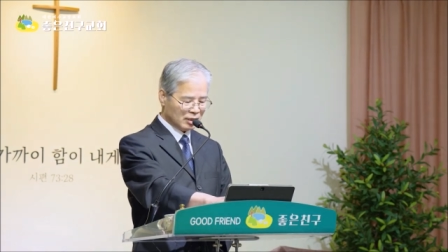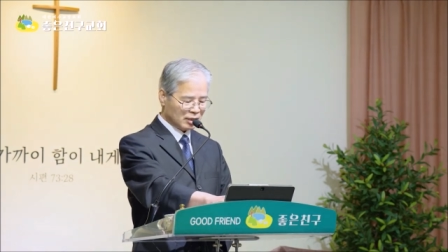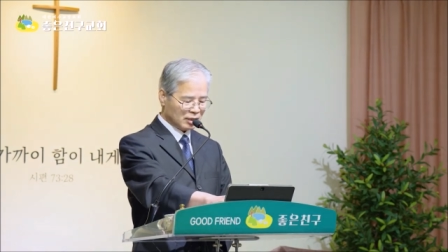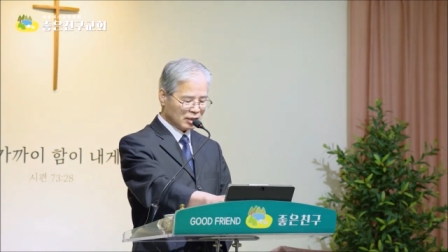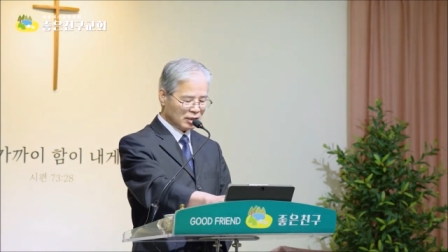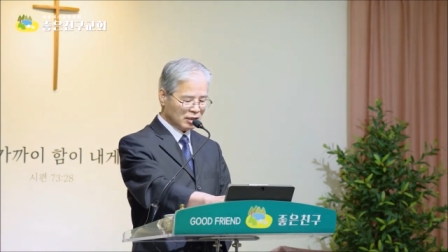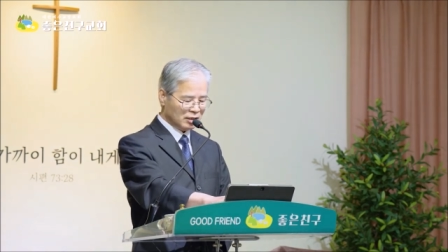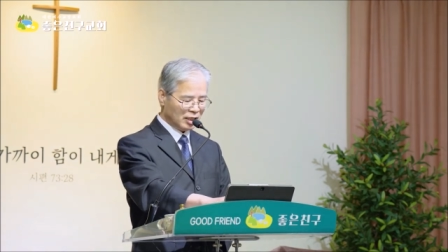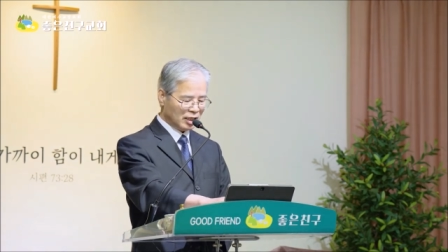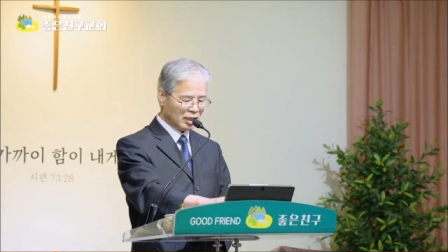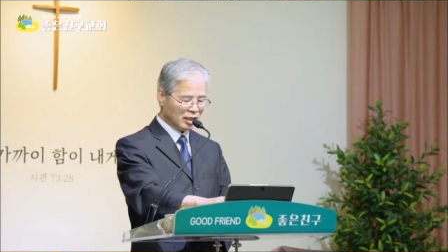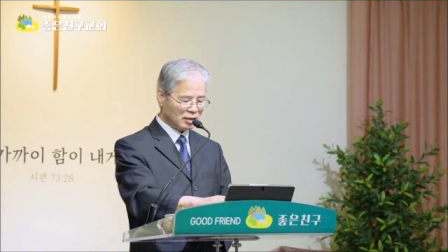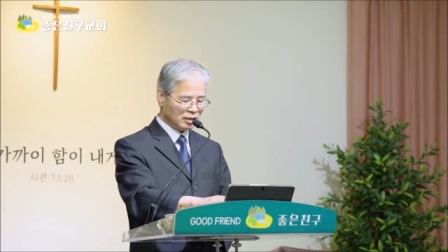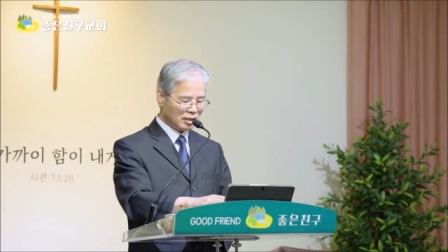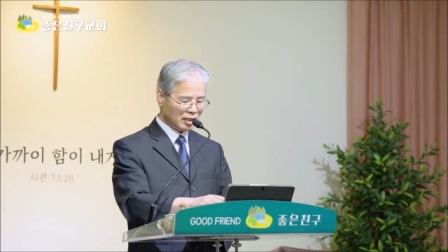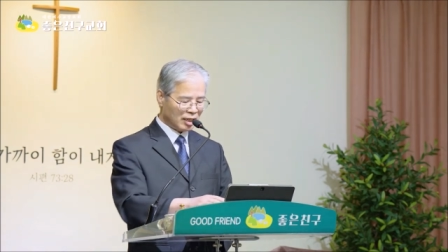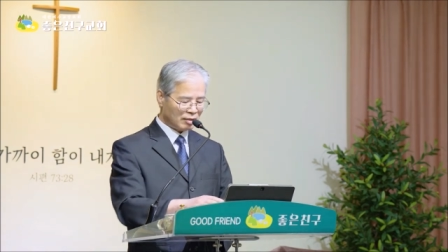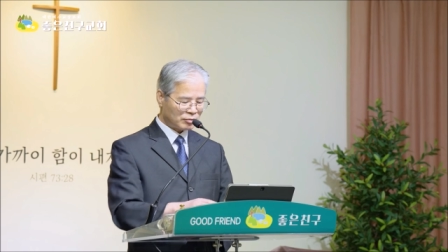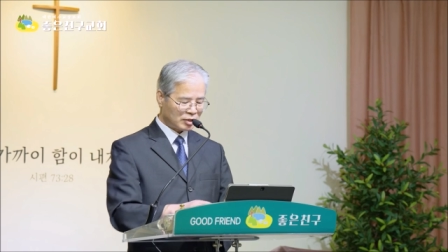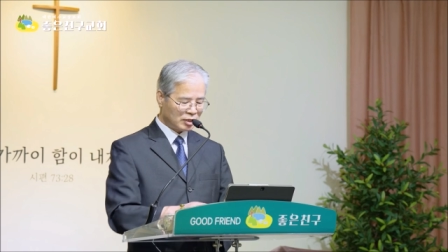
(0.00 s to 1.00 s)
그런데
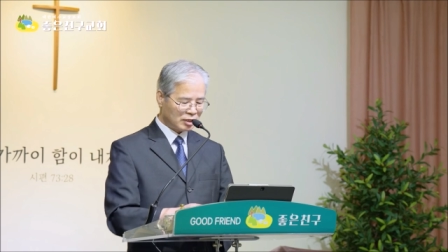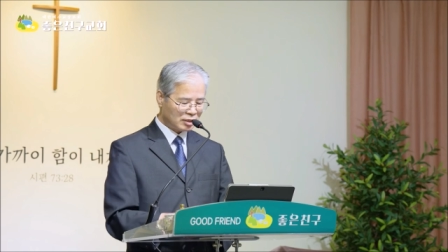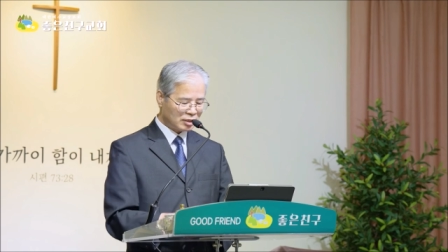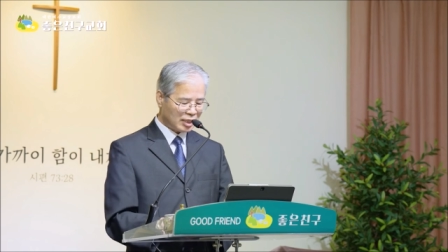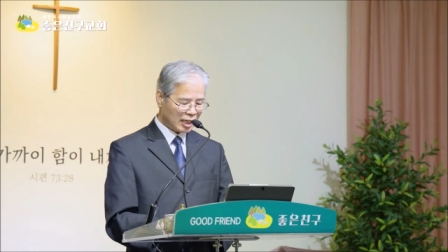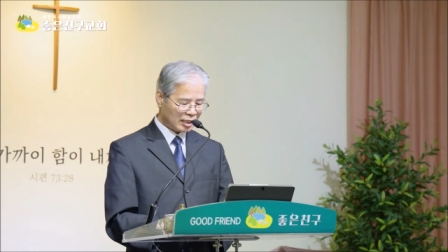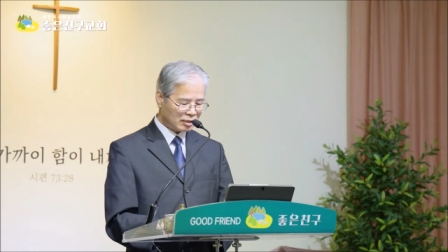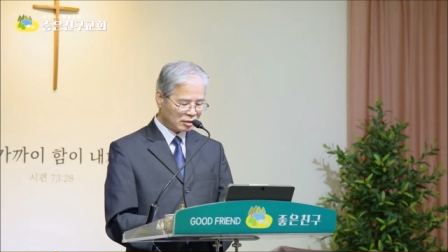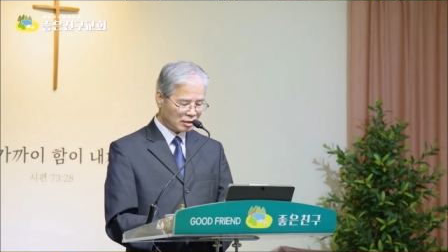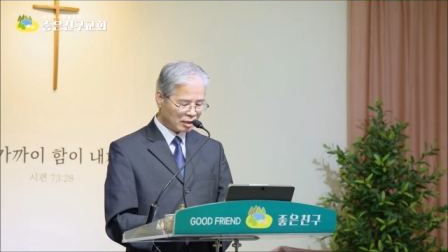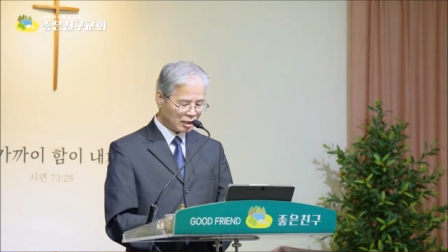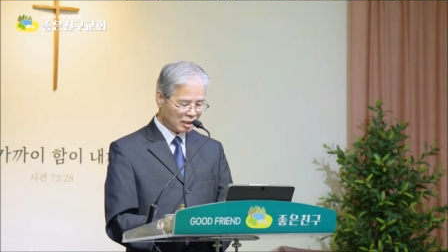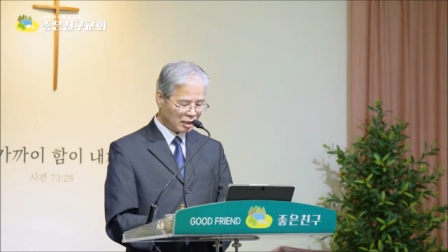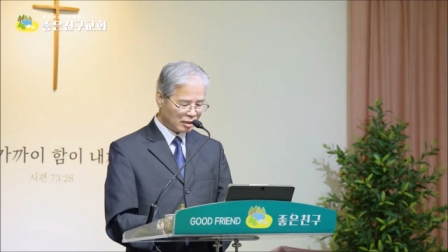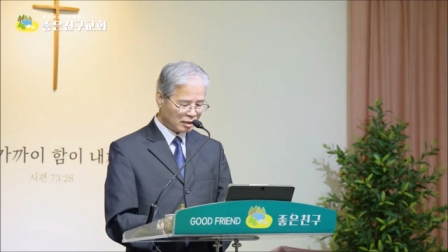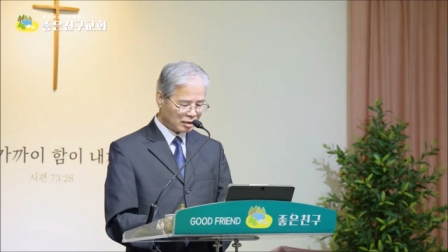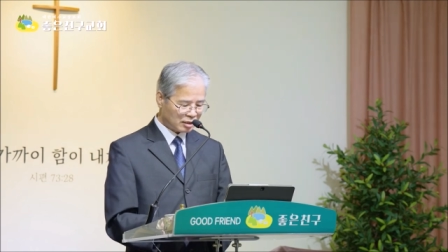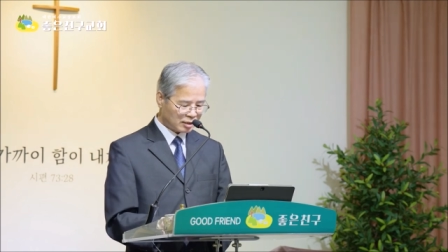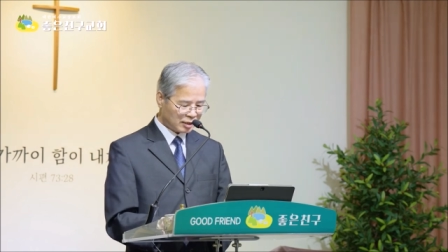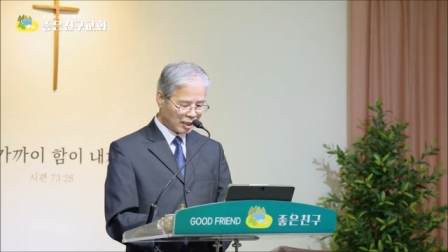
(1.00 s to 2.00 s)
이슬람
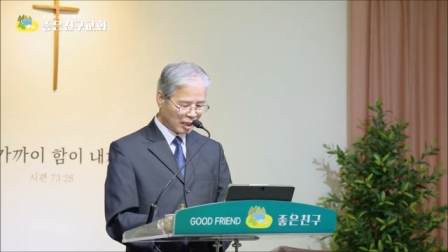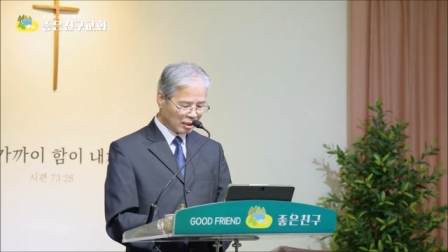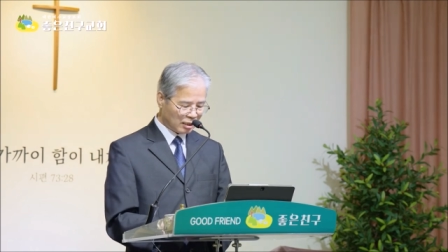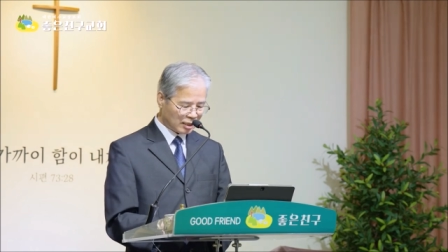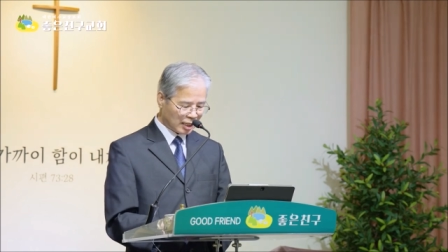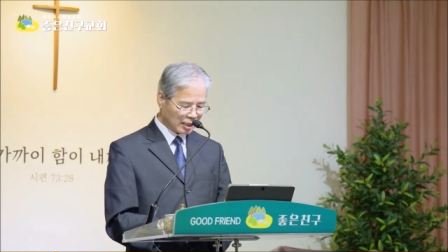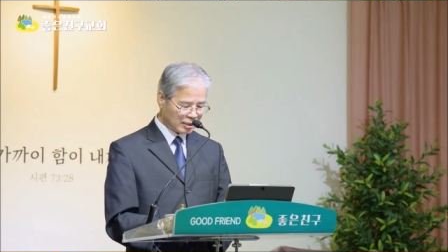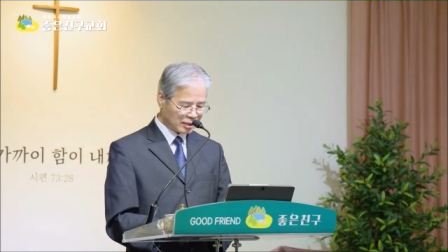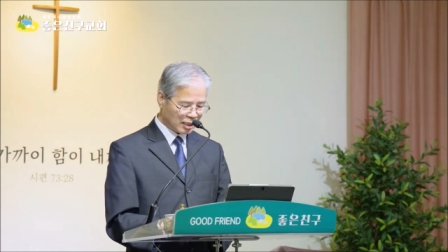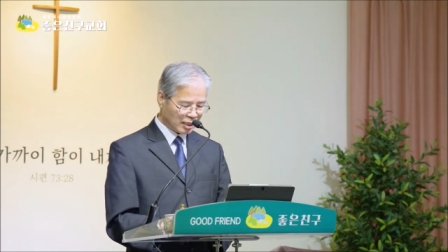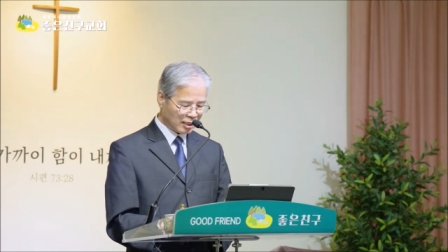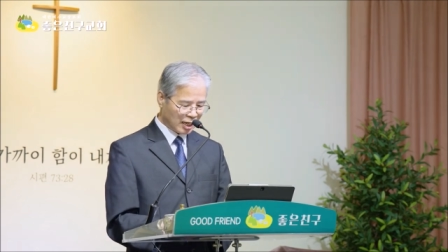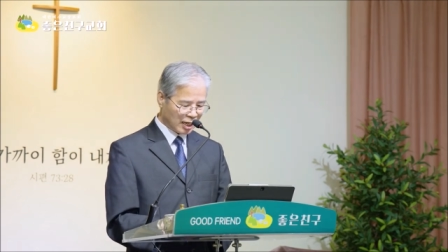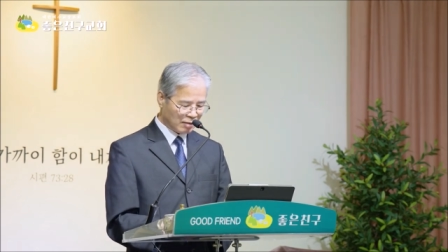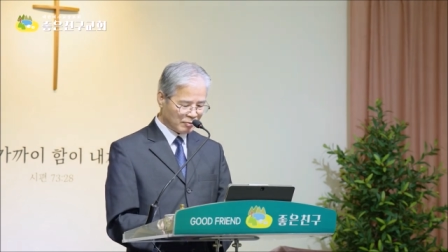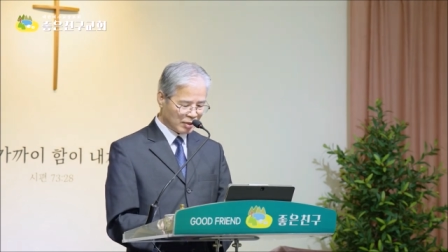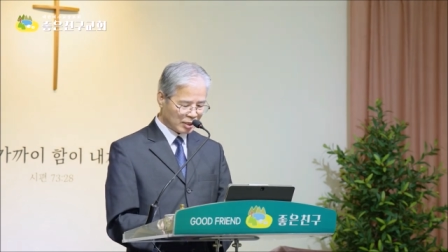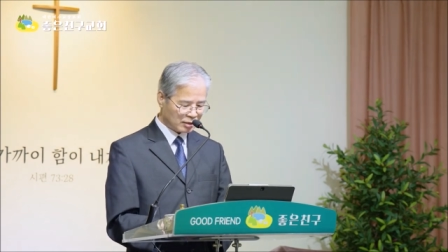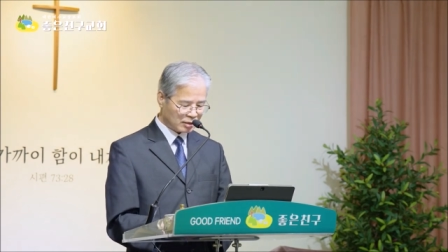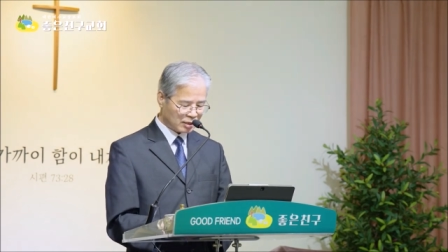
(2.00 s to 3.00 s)
극단적인 테러단체인
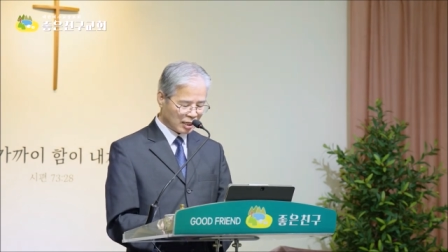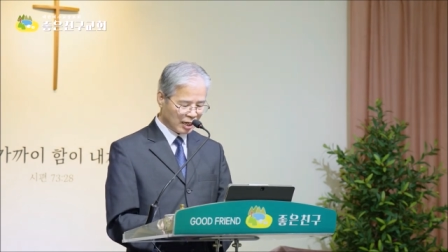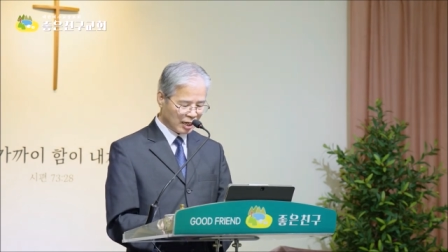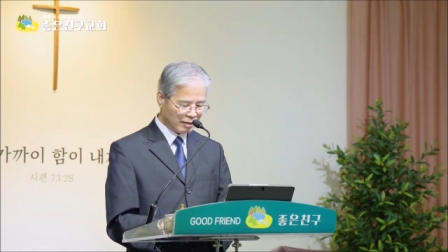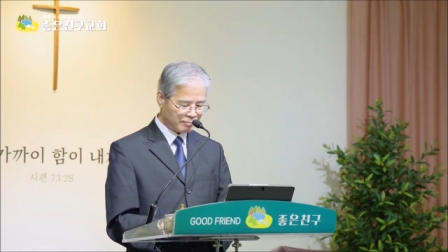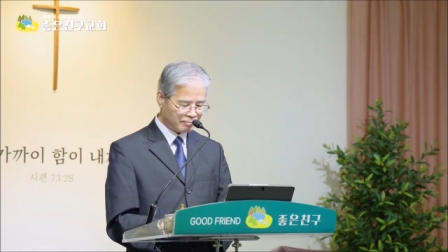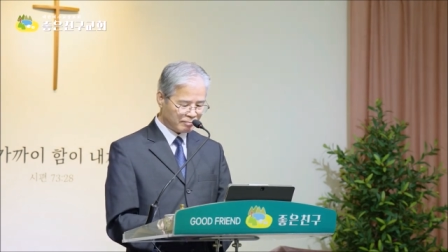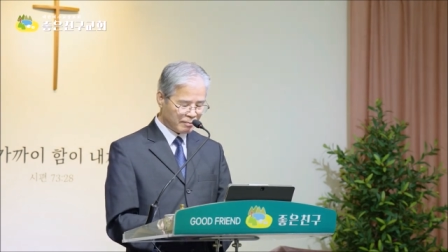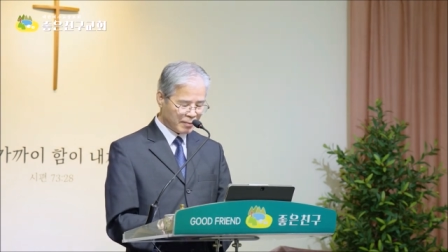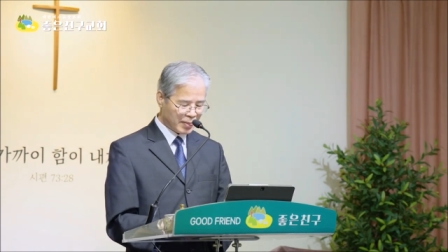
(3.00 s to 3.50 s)
하마스가